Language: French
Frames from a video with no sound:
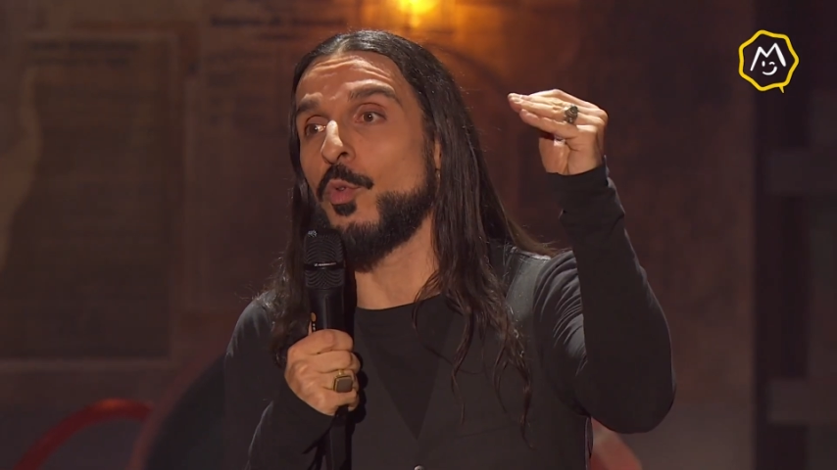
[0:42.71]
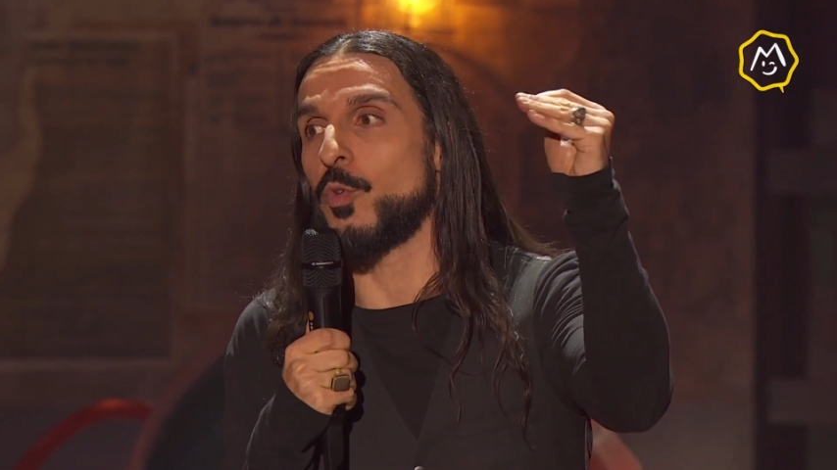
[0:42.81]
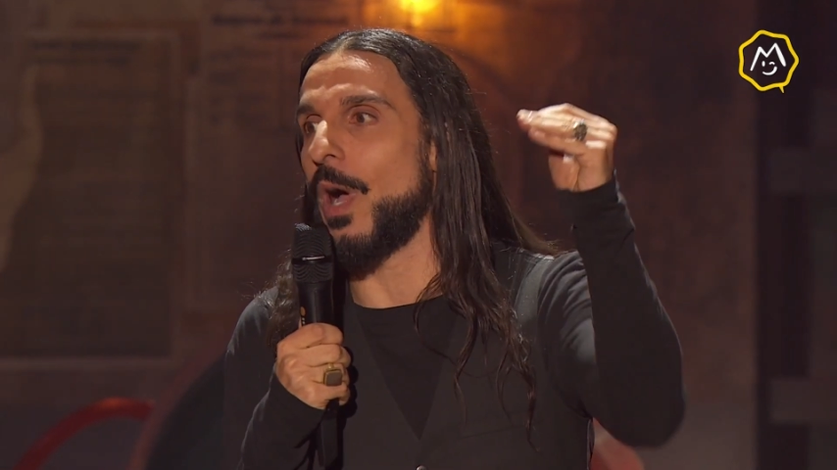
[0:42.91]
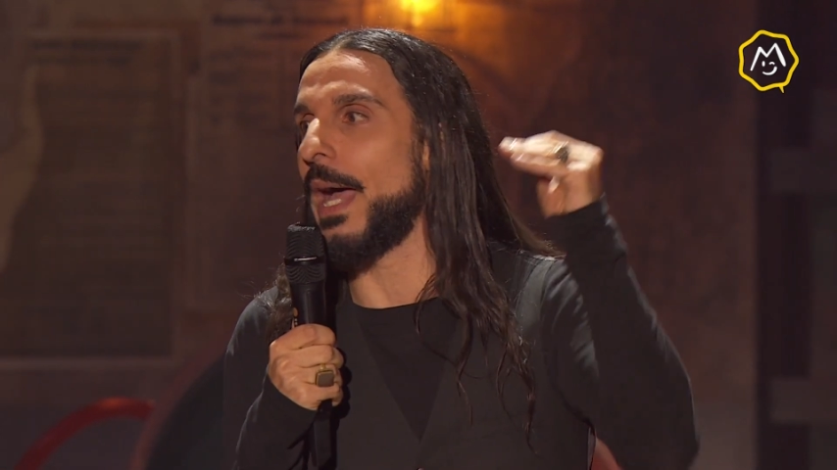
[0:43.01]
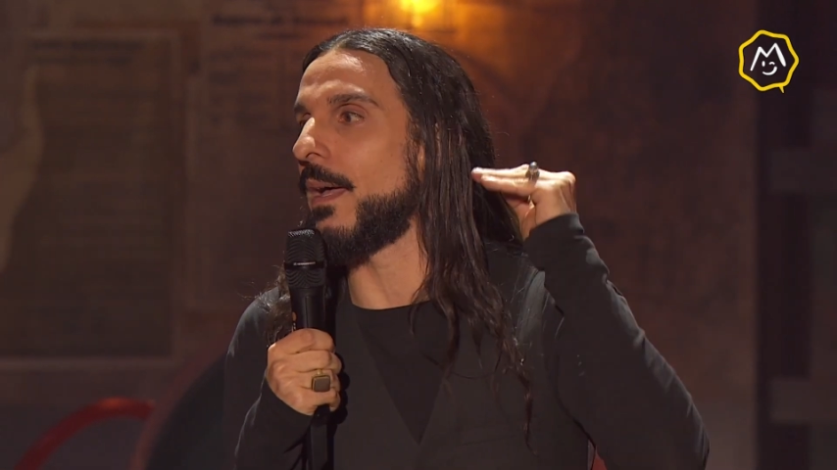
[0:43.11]
tu
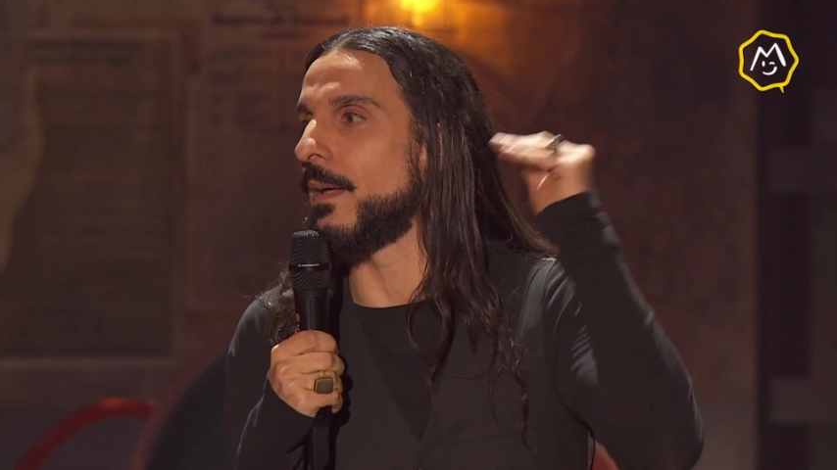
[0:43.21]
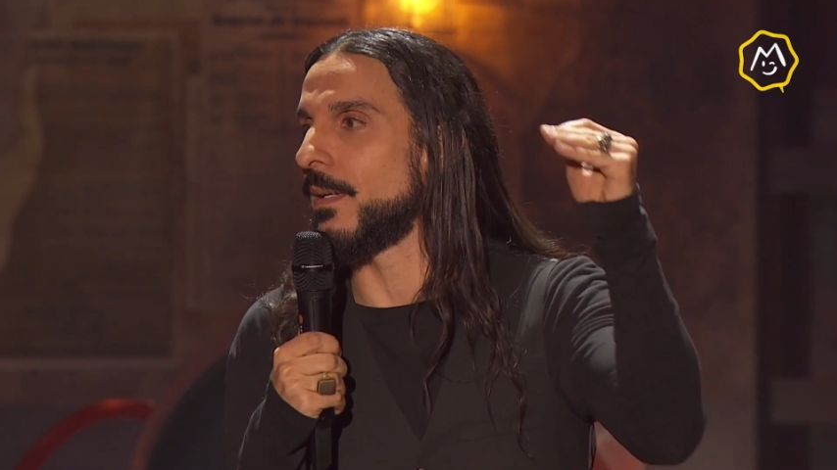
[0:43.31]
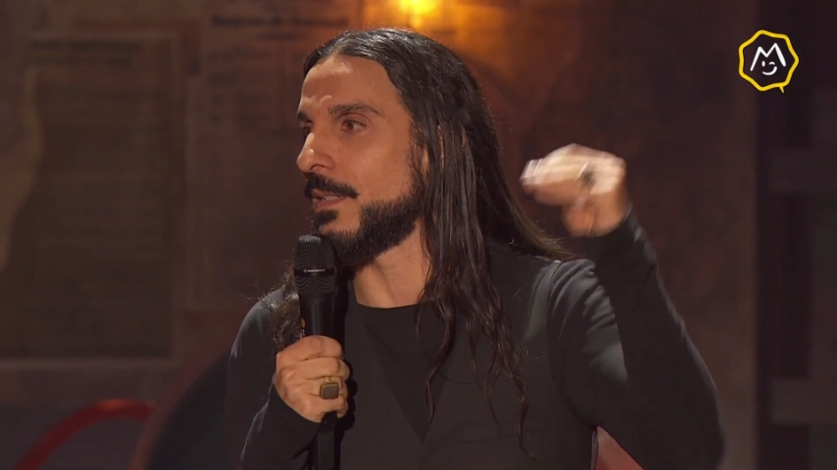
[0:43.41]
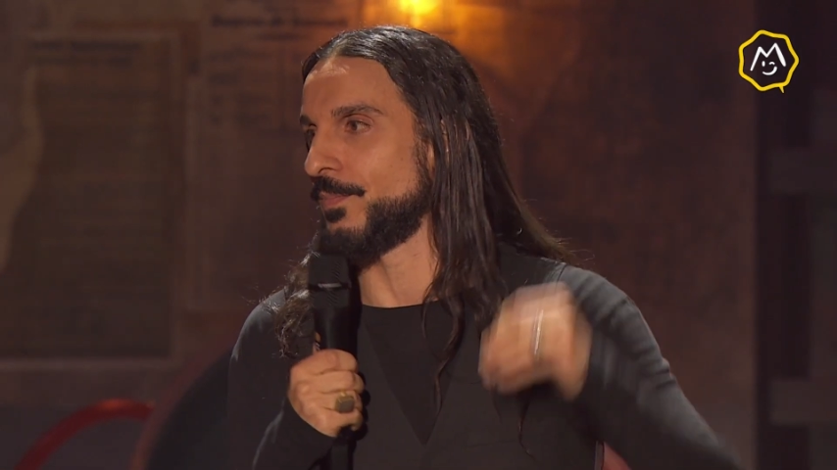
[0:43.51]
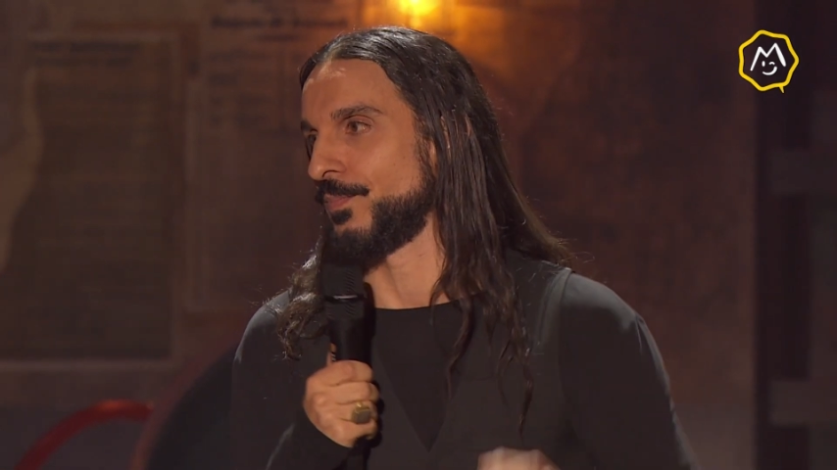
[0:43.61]
vois
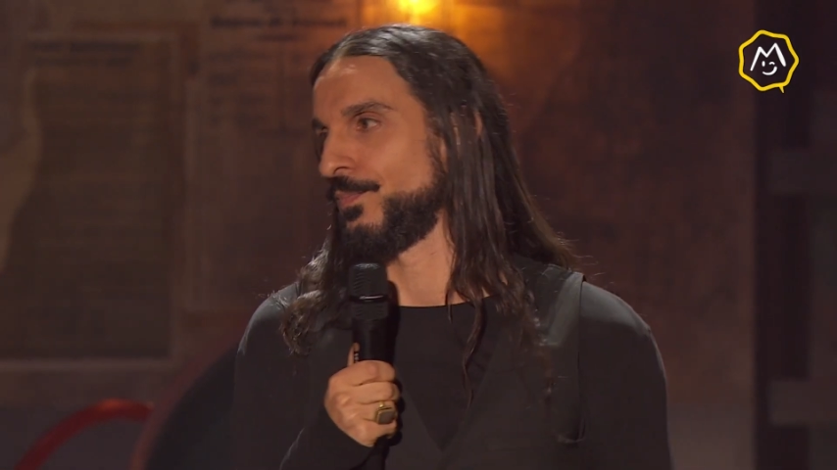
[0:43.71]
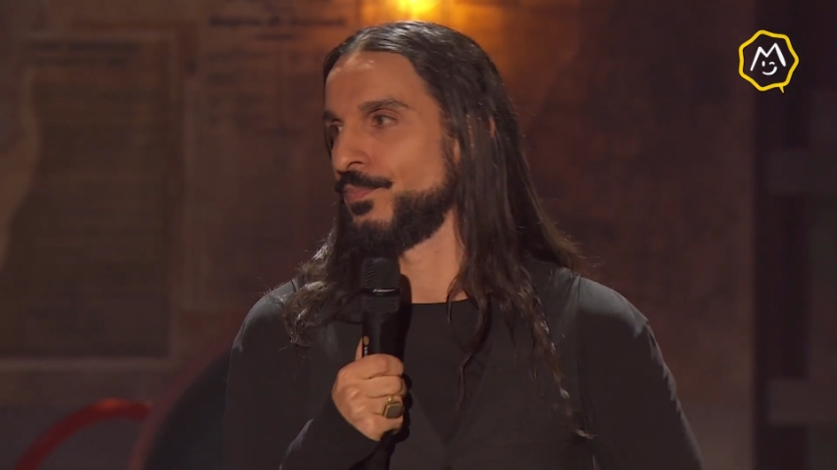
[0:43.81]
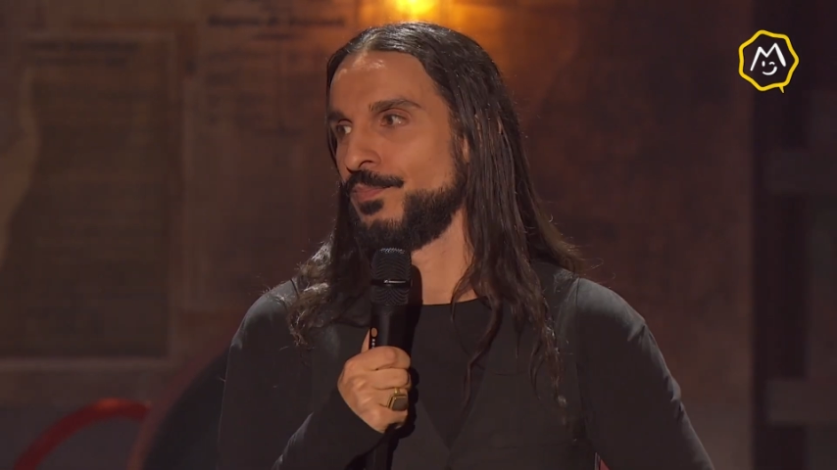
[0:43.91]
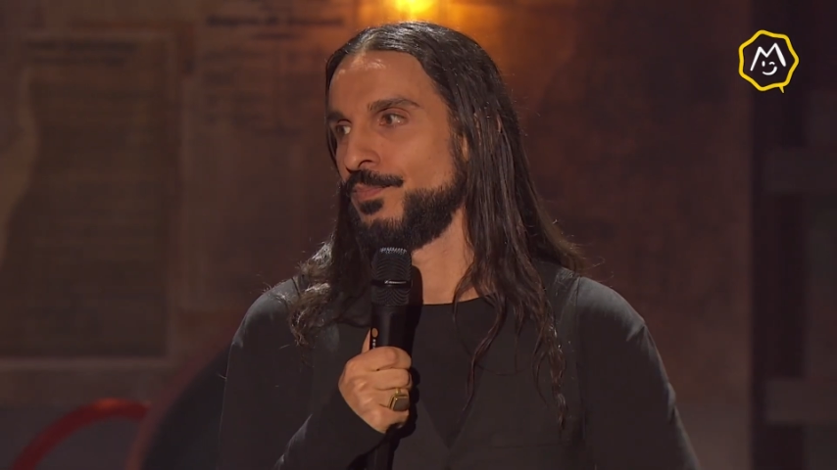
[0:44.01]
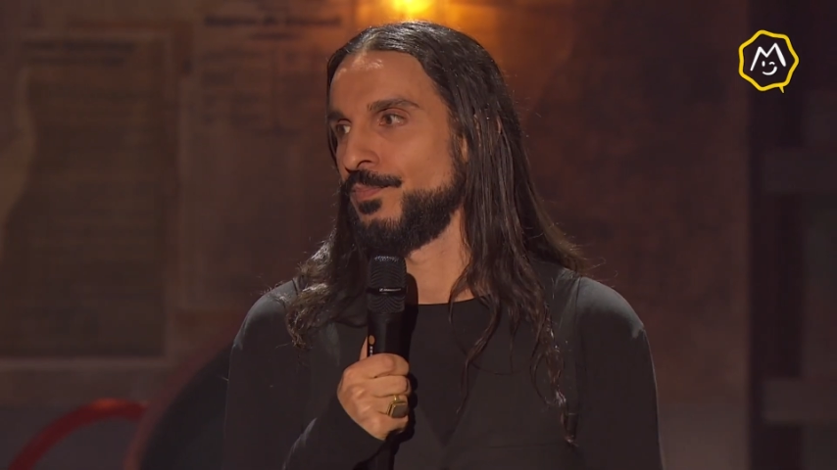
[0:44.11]

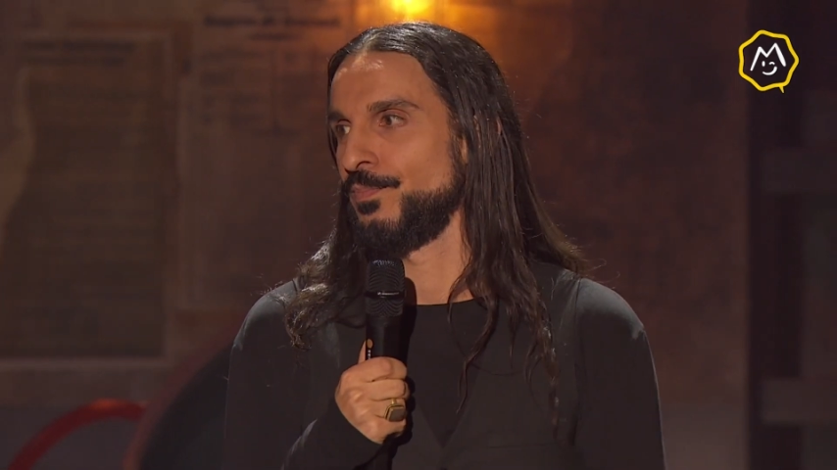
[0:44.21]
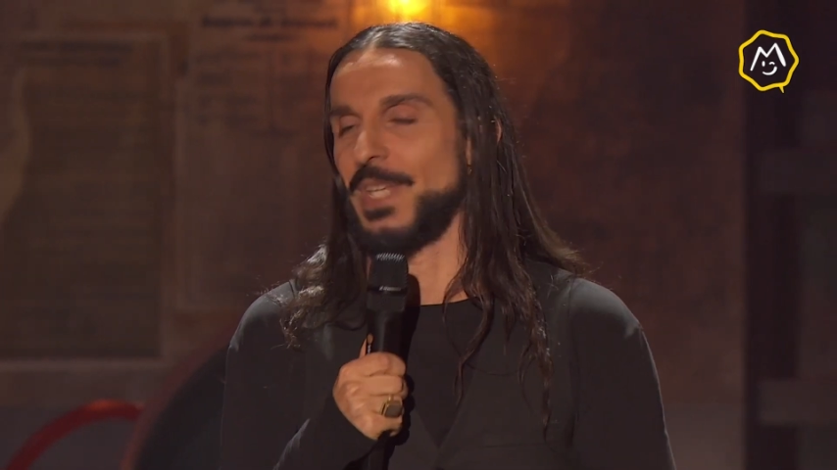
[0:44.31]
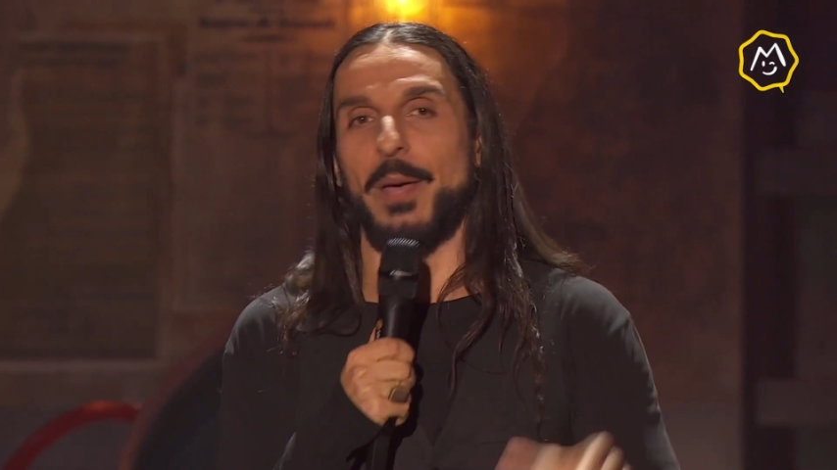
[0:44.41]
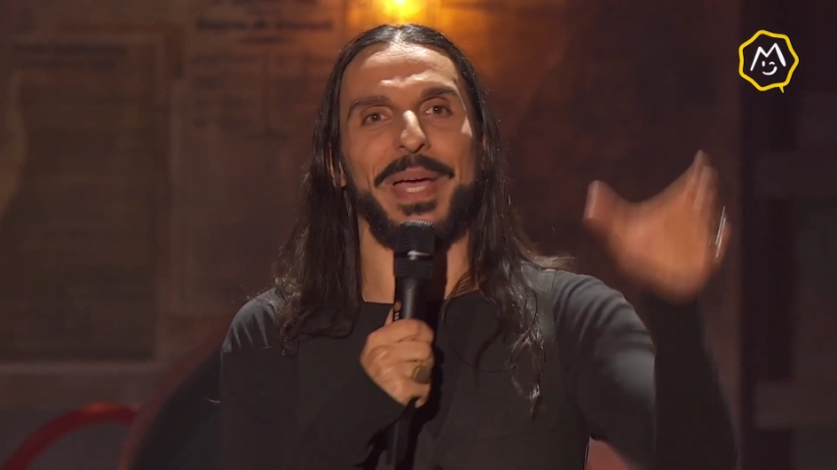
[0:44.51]
Un